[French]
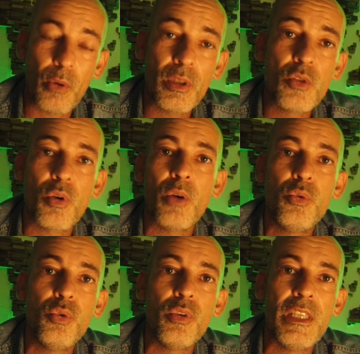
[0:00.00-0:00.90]
Mais là, on est
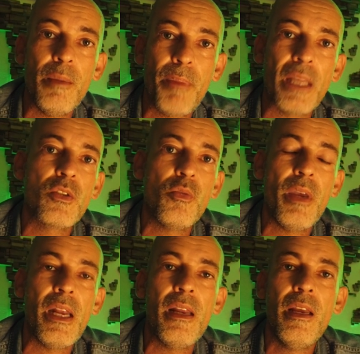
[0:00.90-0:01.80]
sur un couteau qui est plat de
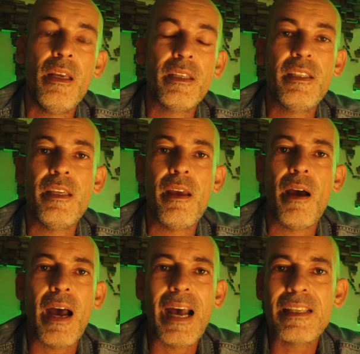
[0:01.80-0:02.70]
semelle, qui
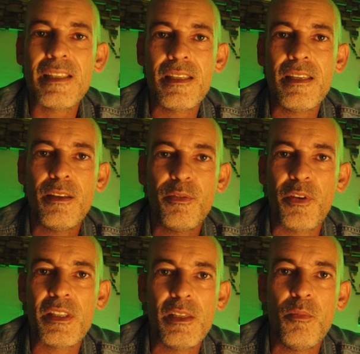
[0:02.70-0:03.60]
est
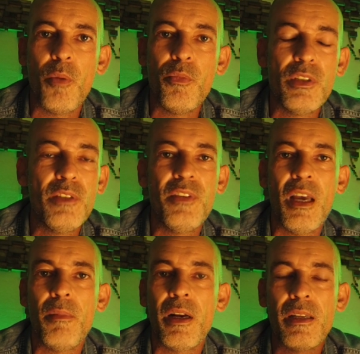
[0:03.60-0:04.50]
assez facilement
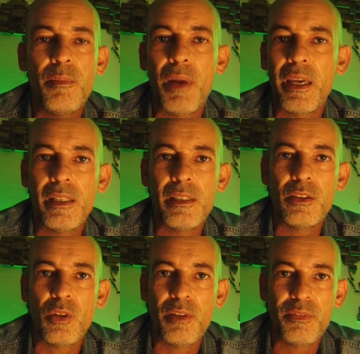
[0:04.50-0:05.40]
modifiable. Hein. Les
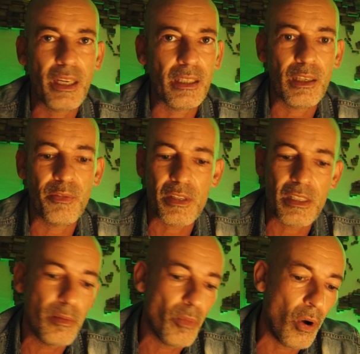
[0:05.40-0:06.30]
plaquettes, elles s'enlèvent très très
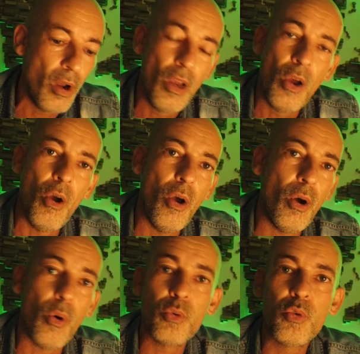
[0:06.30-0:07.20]
facilement.
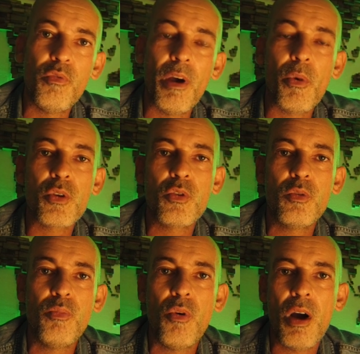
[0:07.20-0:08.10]
Euh, on trouve un
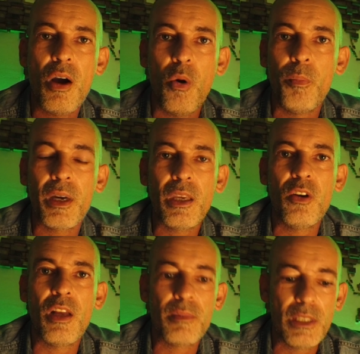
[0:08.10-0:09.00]
morceau de bois, on
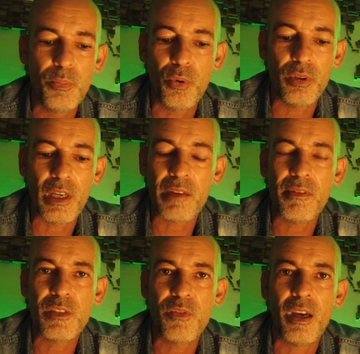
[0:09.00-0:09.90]
bricole un petit peu, on
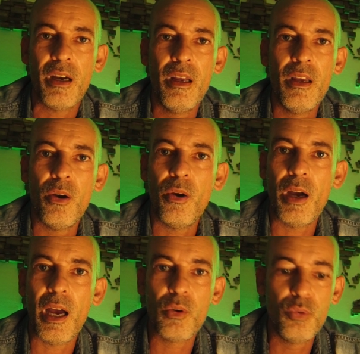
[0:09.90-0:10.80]
arrive à se faire
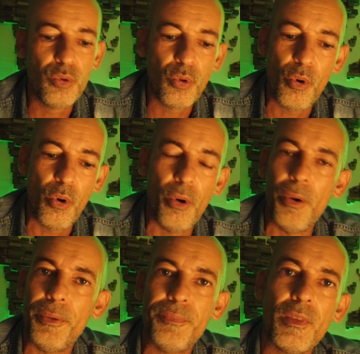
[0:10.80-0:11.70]
euh, un couteau
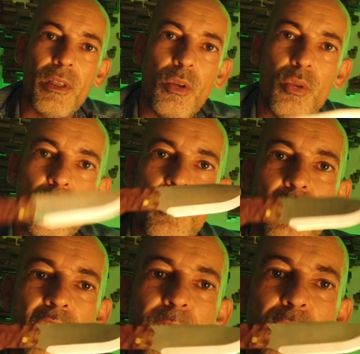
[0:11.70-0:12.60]
euh,
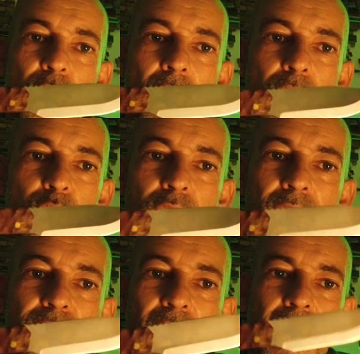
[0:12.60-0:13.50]
de ce type qui aura un
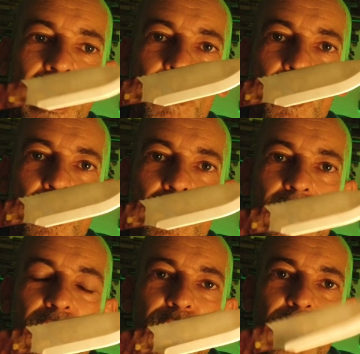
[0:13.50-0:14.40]
look
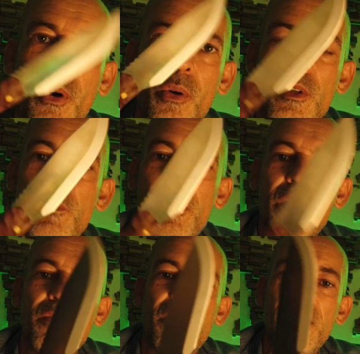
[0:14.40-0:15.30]
vraiment euh, différent,
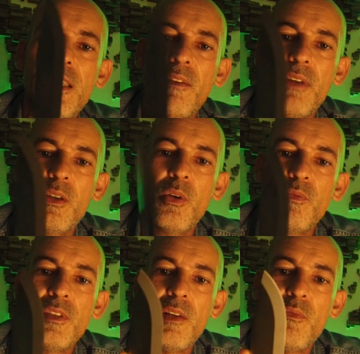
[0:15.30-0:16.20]
spécifique,
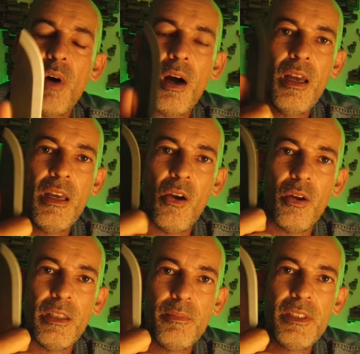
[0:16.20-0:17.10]
avec, vous allez voir,
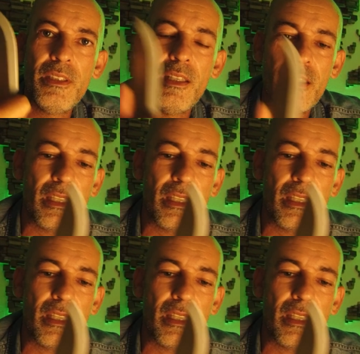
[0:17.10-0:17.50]
des petits